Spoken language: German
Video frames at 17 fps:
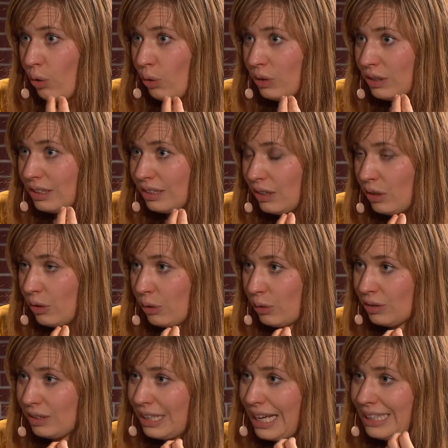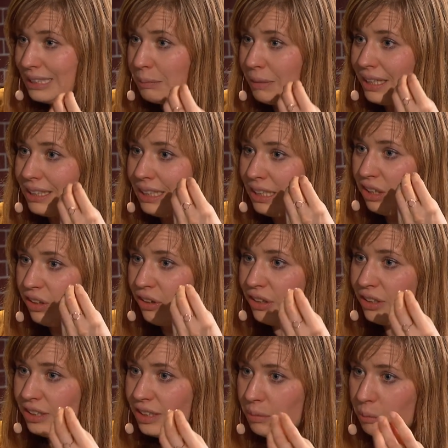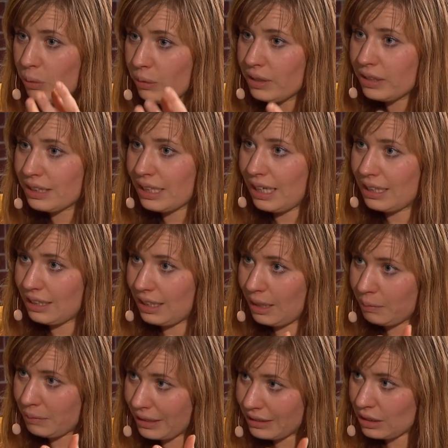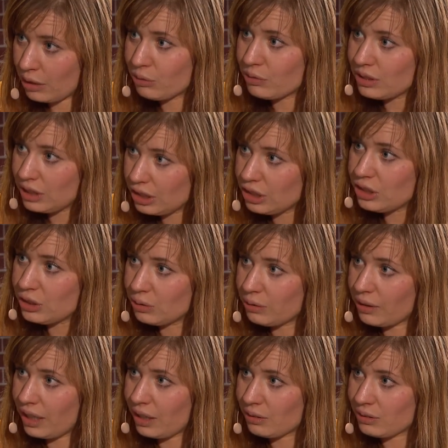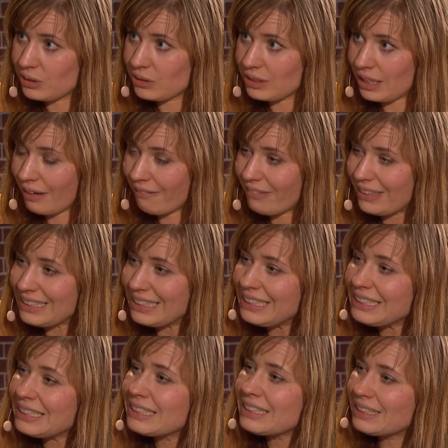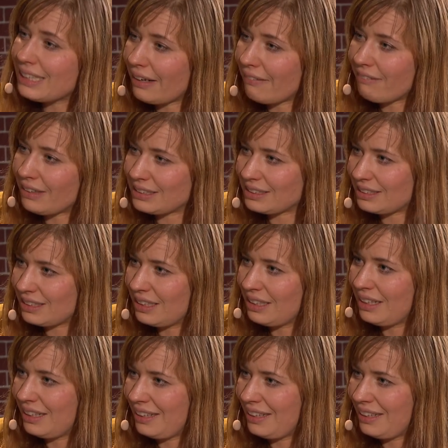Und, und erstmal den Leuten die Möglichkeit geben, das auf den Tisch zu legen und zu sagen, was ist es denn, was,